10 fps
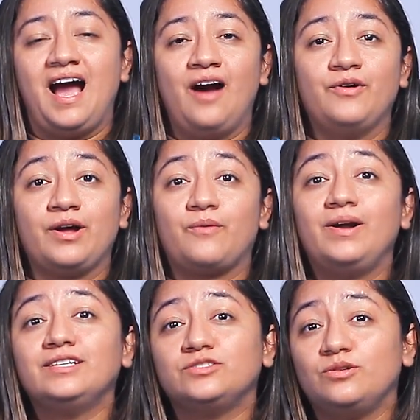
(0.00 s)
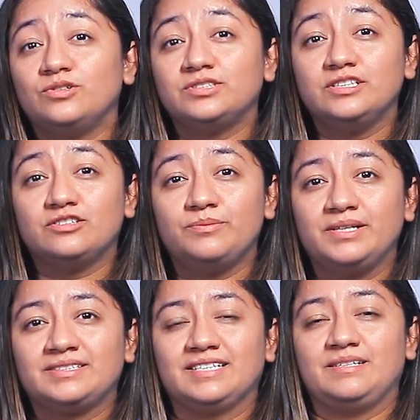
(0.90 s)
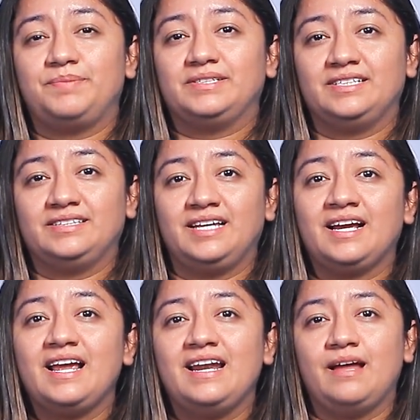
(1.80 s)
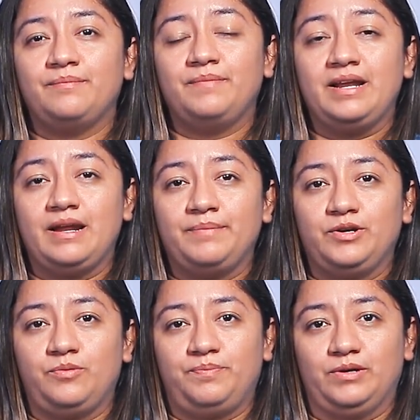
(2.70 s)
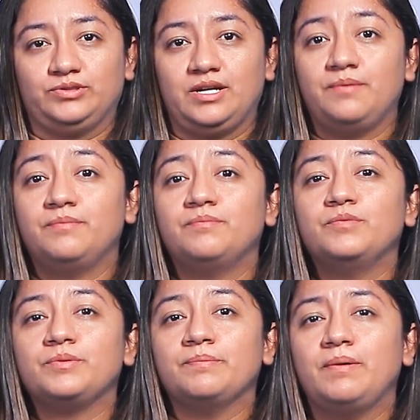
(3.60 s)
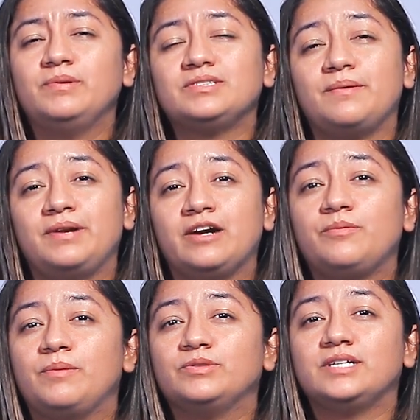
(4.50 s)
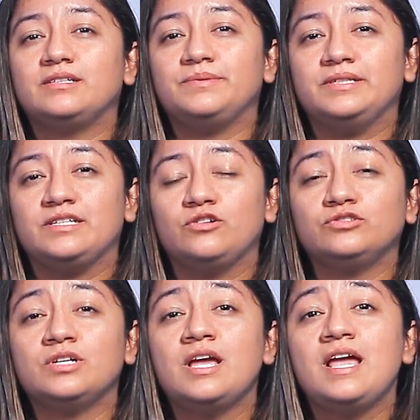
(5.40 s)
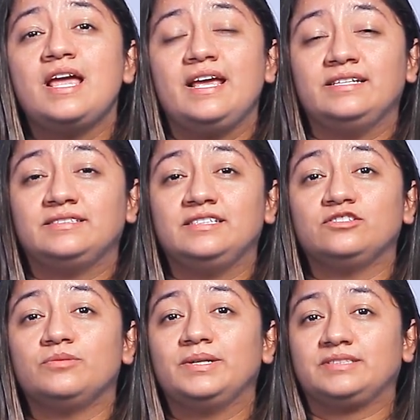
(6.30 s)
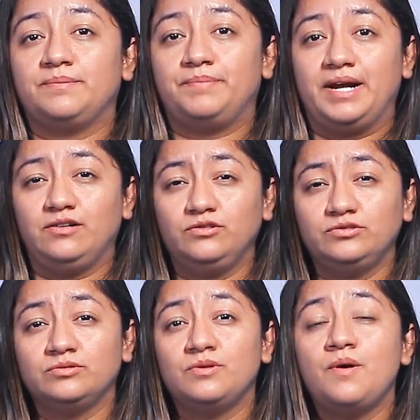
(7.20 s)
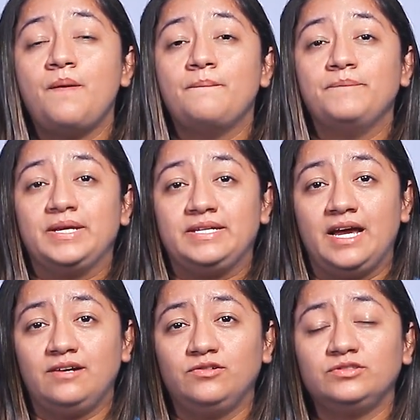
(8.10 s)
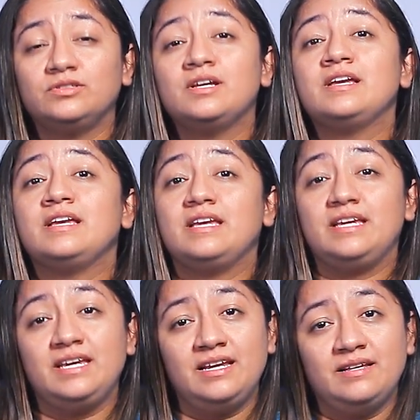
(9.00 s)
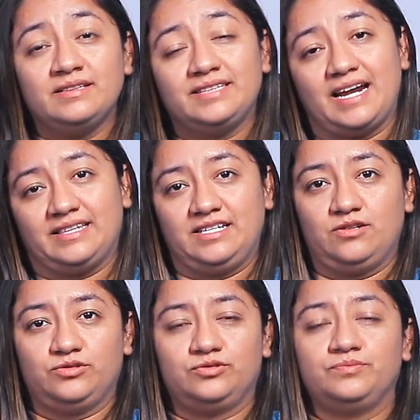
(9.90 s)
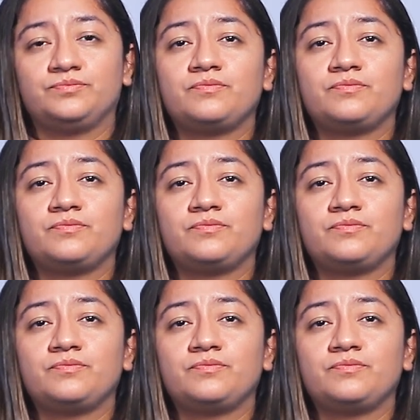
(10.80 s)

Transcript: Ahora, ¿cuáles son los síntomas que se presentan en la, menopausia? Muy bien, vamos a hablar o vamos a dividirlos en síntomas tempranos, medianos y tardíos.